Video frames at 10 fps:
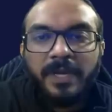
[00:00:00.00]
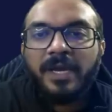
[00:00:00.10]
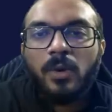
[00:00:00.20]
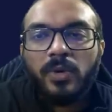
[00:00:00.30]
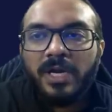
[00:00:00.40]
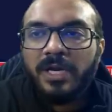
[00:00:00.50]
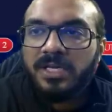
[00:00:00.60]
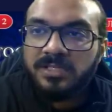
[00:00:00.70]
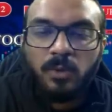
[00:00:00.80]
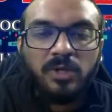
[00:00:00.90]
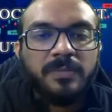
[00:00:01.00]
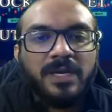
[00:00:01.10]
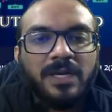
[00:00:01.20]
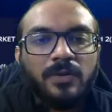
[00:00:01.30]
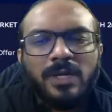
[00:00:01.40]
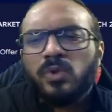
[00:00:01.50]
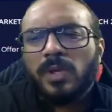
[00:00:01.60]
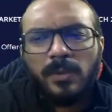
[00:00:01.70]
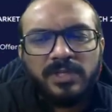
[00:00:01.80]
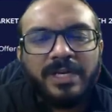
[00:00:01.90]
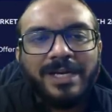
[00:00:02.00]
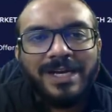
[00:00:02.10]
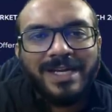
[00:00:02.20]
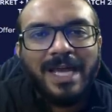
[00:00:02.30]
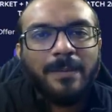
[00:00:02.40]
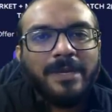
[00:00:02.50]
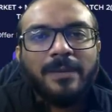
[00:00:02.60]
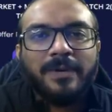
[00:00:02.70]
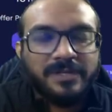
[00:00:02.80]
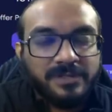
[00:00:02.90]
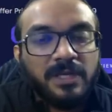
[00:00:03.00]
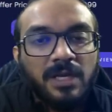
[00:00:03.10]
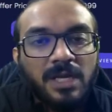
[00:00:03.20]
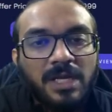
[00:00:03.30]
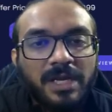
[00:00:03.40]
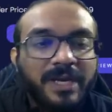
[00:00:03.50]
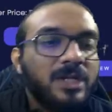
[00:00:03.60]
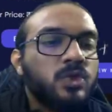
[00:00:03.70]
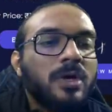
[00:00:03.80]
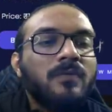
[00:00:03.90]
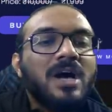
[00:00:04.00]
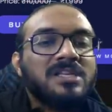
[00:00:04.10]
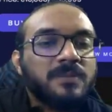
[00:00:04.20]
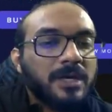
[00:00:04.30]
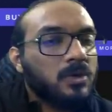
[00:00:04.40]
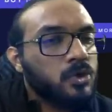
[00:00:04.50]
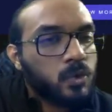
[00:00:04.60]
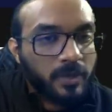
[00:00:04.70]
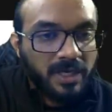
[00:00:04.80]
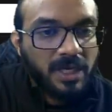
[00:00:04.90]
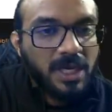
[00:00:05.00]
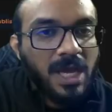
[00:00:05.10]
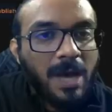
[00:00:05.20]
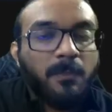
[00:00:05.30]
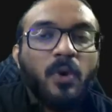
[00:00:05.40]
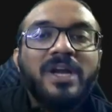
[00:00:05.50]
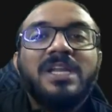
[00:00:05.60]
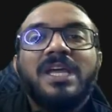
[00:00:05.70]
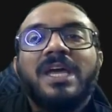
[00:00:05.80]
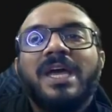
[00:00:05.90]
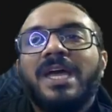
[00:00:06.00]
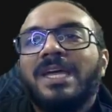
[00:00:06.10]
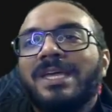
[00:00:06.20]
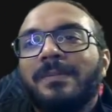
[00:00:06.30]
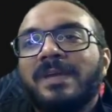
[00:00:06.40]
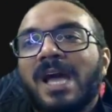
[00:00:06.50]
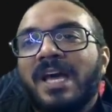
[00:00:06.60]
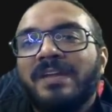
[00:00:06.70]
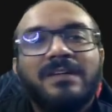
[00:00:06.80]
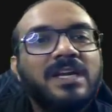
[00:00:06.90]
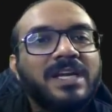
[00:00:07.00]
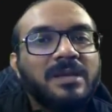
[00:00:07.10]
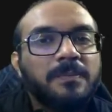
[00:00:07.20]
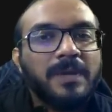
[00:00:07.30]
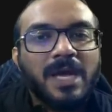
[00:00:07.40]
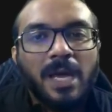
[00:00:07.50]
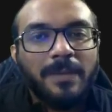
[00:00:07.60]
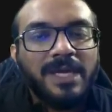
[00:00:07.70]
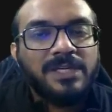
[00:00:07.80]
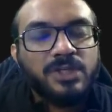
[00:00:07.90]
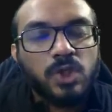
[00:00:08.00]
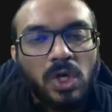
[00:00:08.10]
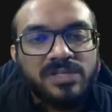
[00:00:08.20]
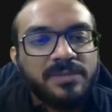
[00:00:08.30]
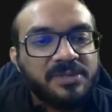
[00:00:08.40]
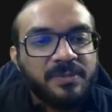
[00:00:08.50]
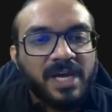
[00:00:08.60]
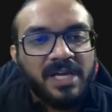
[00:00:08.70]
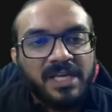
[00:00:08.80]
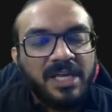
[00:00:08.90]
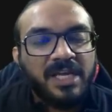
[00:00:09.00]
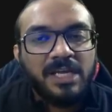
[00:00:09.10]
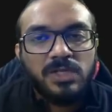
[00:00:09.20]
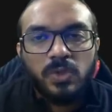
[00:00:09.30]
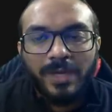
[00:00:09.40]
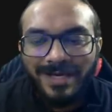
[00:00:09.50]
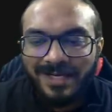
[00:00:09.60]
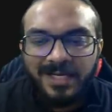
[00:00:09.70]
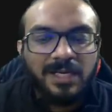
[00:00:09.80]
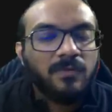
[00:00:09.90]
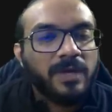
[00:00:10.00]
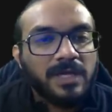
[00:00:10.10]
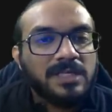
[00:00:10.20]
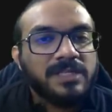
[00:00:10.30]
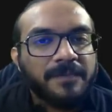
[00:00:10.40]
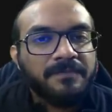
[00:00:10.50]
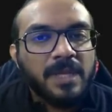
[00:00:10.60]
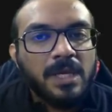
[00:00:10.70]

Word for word: महंगा हो रहे हैं डीजल बहुत महंगा हो रहा है थोड़ा बहुत रेट घटाया भी है बट स्टिल रेट जो है वो आसमान को छू रहे अब पॉइंट ये है कि भाई आने वाले टाइम पे हमें एक चीज और समझ में आ रही है कि जो इलेक्ट्रिकल व्हीकल्स है